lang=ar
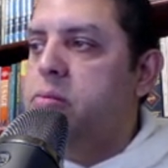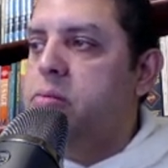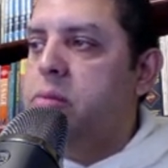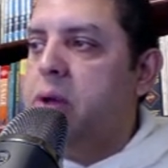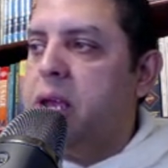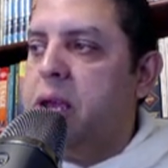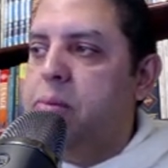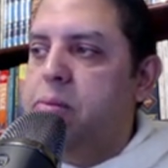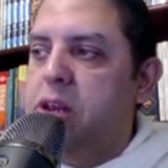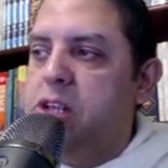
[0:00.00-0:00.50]
ما
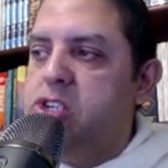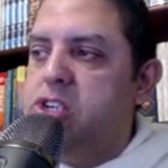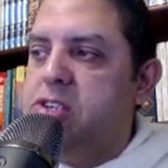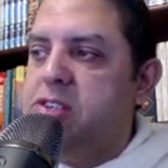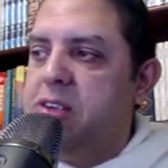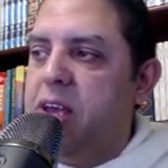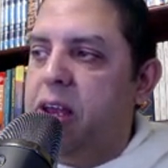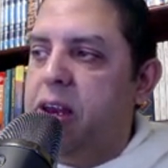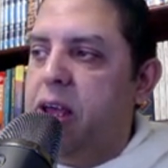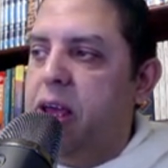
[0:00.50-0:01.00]
كملتش
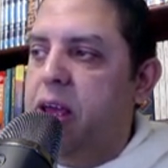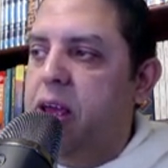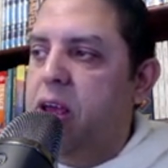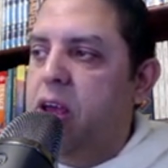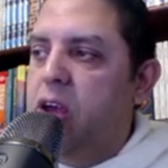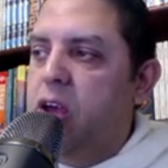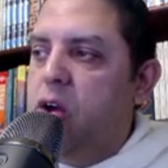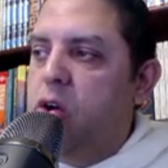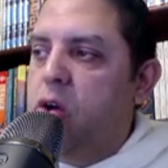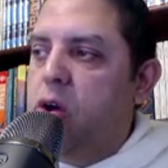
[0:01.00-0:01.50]
سنة
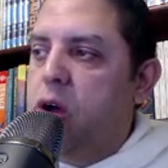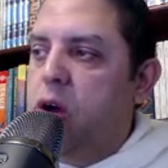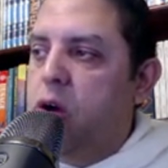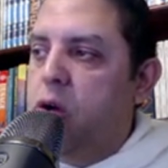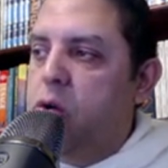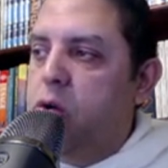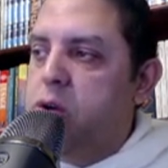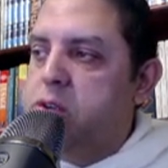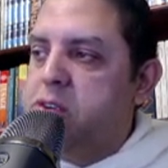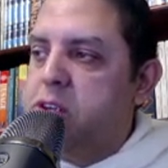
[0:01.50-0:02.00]

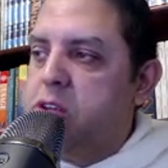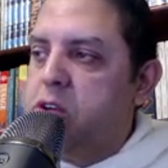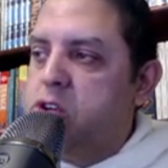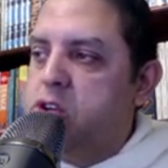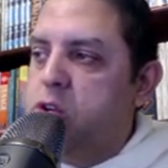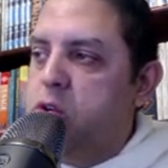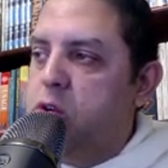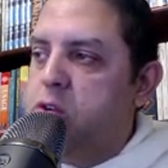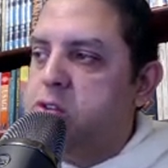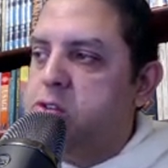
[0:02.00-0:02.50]
أهو
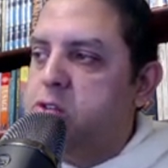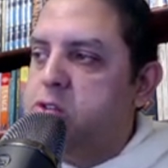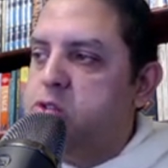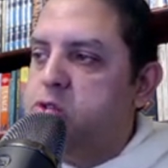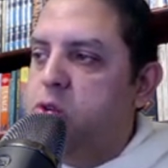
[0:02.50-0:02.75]
26 أغسطس